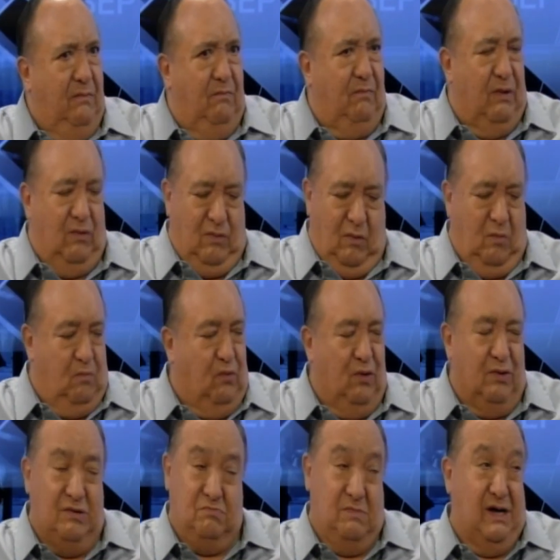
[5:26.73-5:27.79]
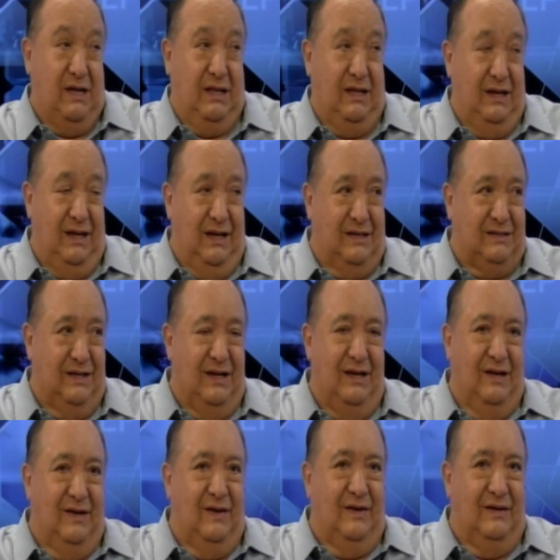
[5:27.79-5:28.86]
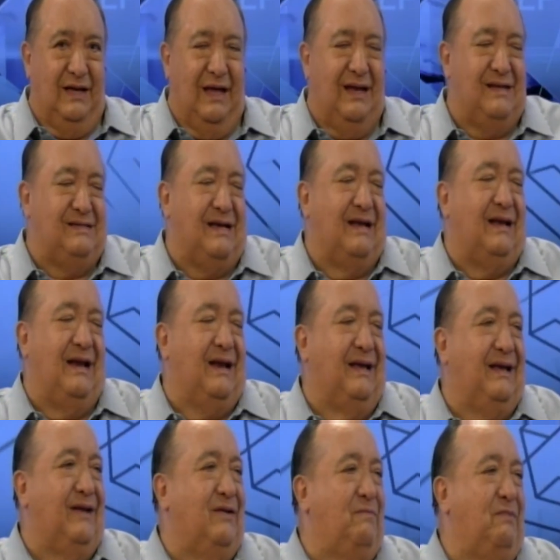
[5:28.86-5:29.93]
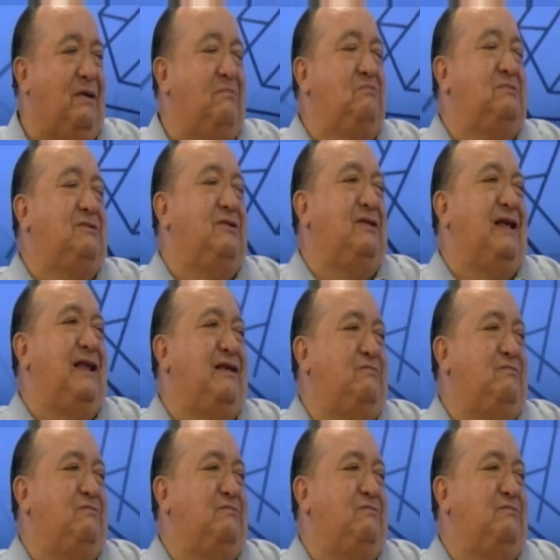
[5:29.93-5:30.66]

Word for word: pero con puras majaderías. ¿eh? Claro. Ya les aclaré que no, pero pues total.